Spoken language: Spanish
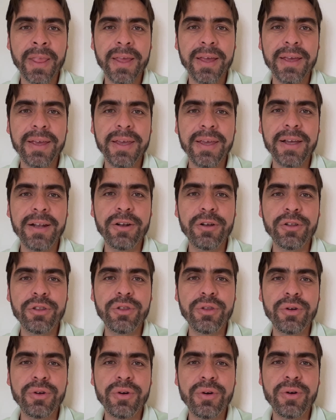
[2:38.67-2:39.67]
Y el
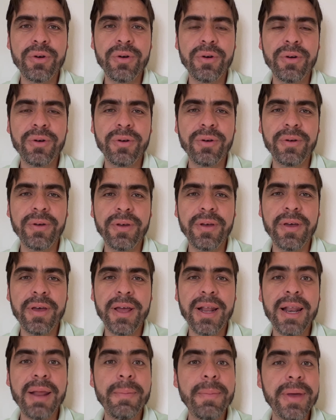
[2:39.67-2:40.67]
otro eh,
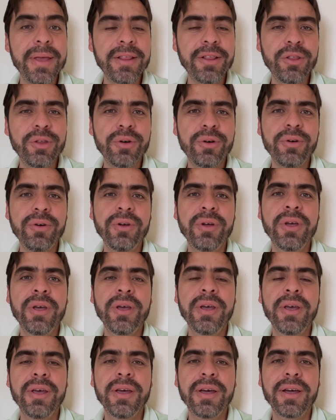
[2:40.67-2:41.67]
elemento
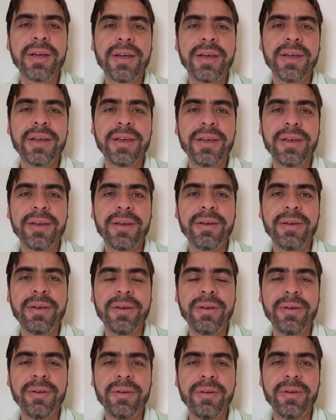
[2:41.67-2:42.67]

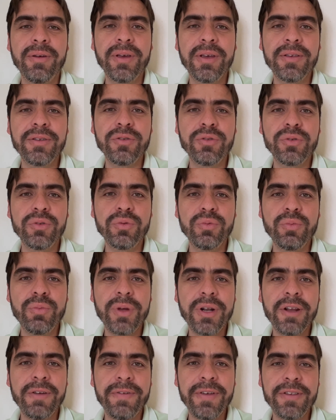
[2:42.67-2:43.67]
que es un
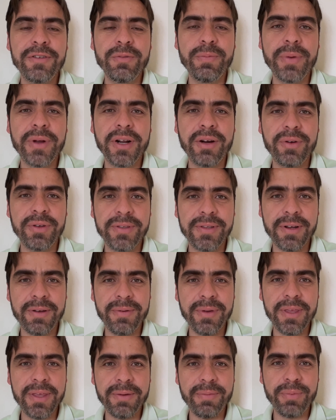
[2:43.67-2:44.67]
beneficio para nuestra
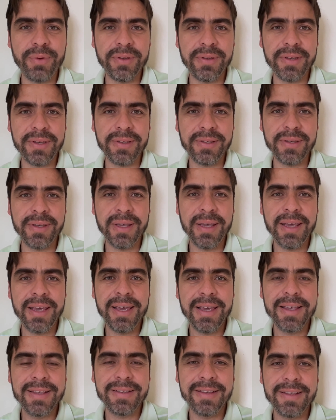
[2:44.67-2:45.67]
vida, pues es
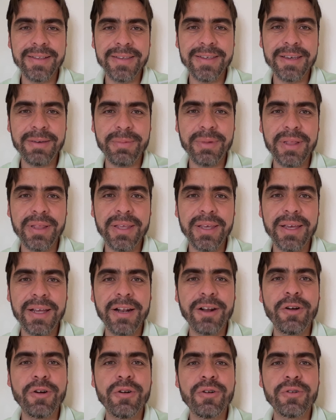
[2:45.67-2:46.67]
sencillamente
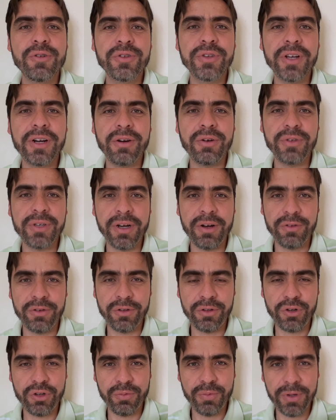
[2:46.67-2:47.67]
el conocernos a
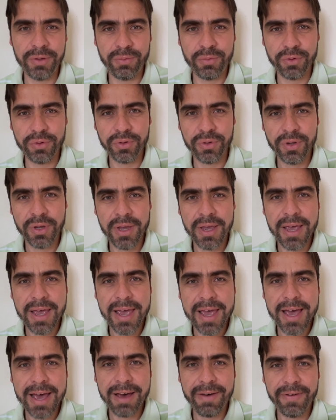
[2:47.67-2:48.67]
nosotros mismos.
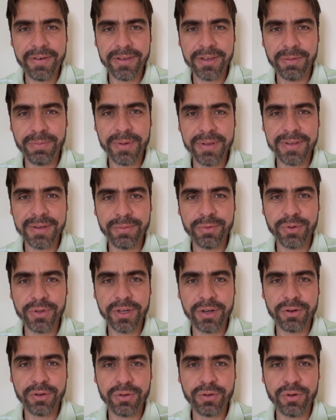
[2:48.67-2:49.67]
A veces pensamos que
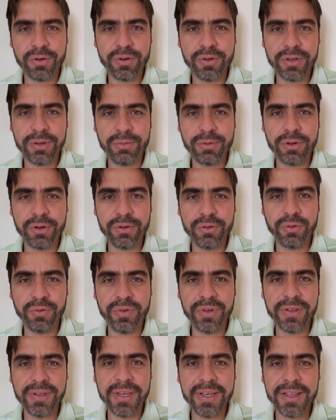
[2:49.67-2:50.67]
nos conocemos lo
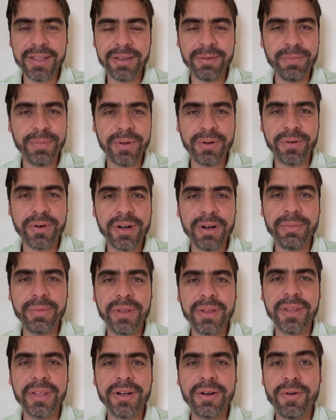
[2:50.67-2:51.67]
suficiente, pero
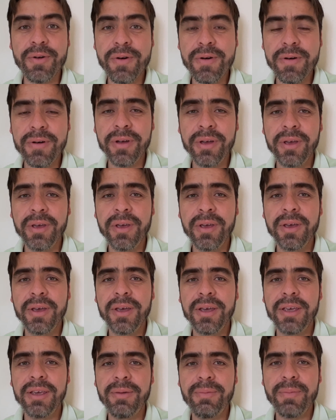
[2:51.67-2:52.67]
realmente no.
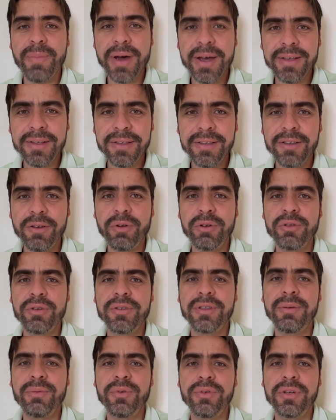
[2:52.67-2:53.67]
Y más cuando
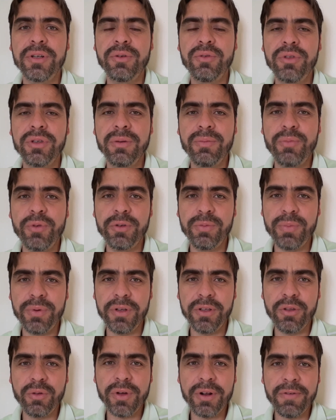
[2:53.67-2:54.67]
estamos en un tiempo
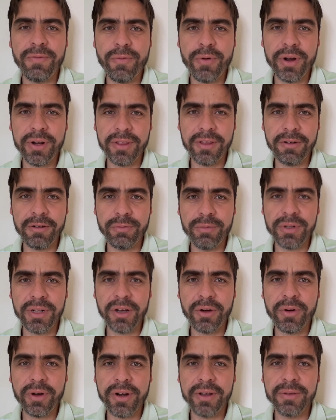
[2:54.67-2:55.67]
espiritual fuerte como
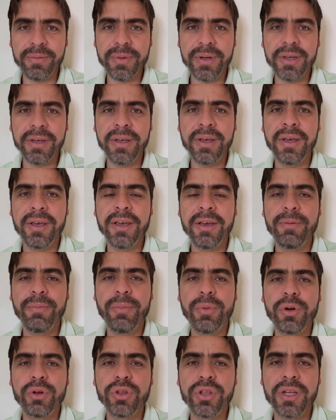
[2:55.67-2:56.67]
esta cuaresma,
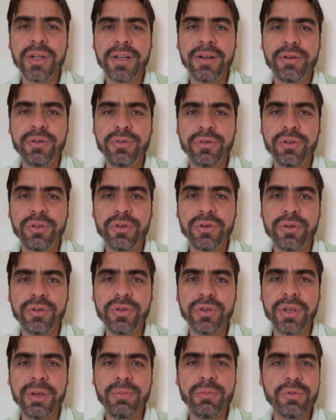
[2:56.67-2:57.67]
brotan en
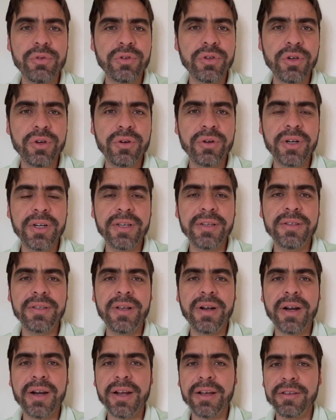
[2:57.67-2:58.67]
nosotros
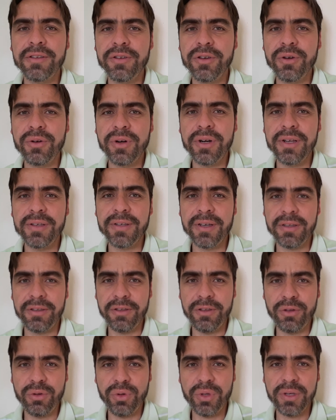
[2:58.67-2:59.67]
emociones, reacciones,
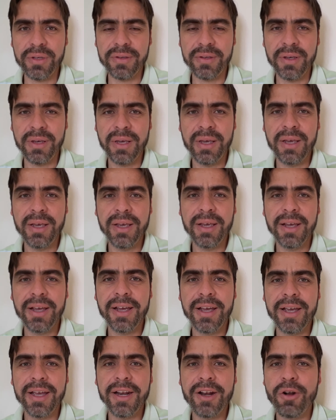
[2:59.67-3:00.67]
actitudes
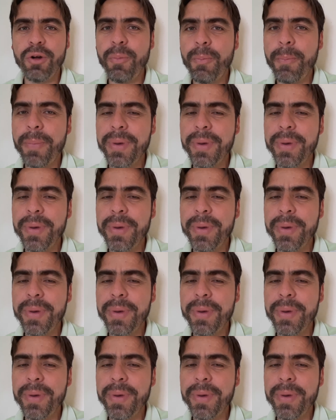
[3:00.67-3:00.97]
que no